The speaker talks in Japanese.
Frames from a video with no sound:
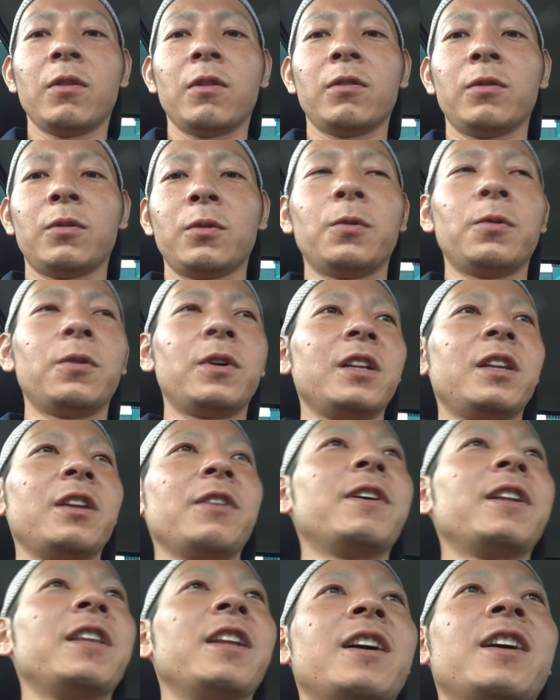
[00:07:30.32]
動画で
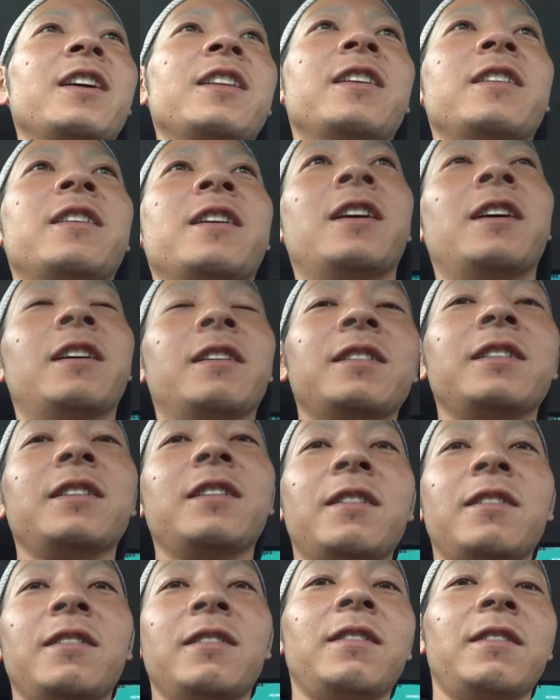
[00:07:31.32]
はなかなか
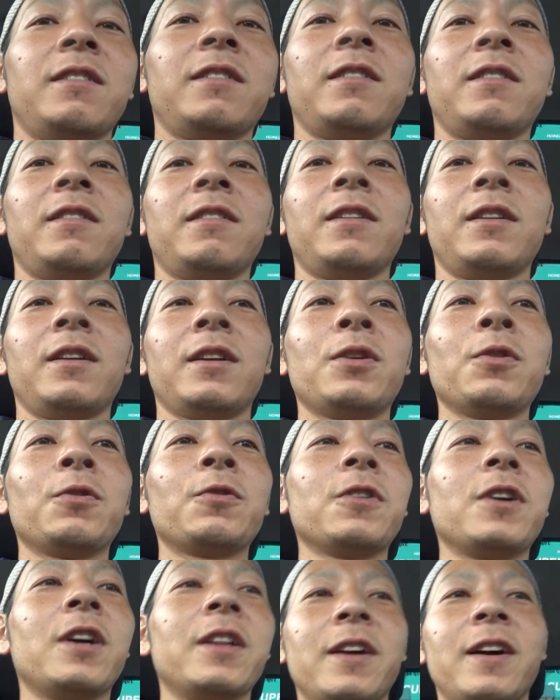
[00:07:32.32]

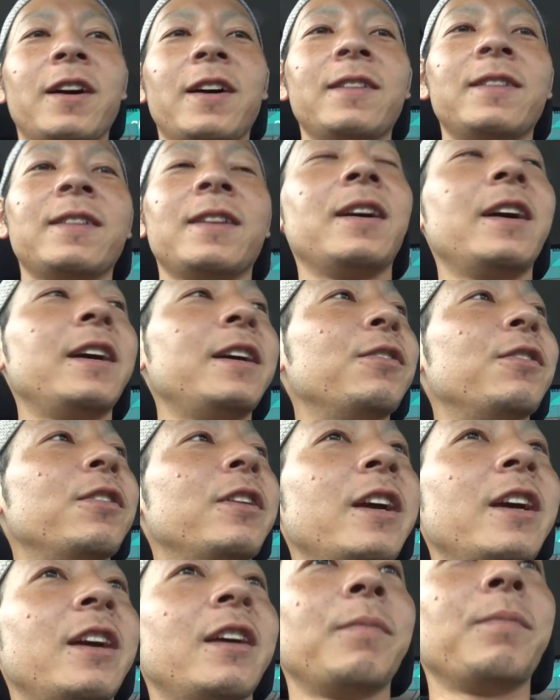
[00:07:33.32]
曲が流せないの
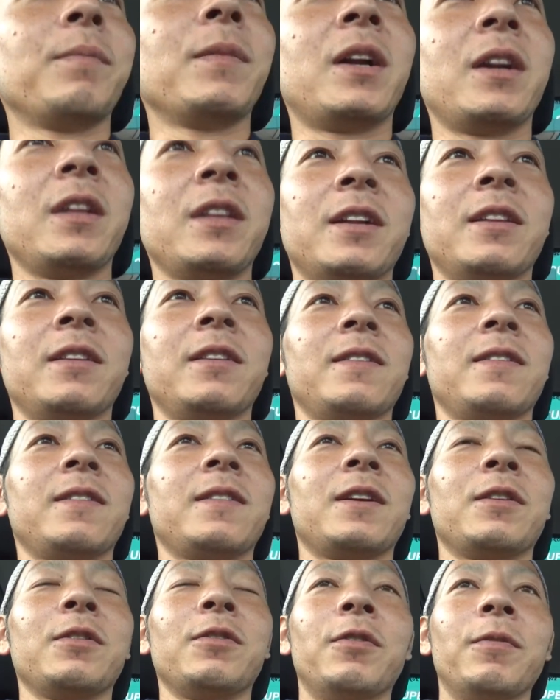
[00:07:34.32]
であれなんです
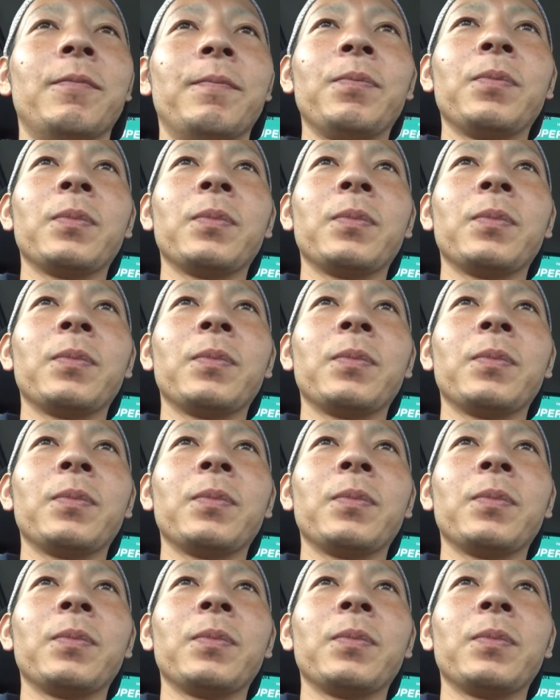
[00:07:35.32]
けど、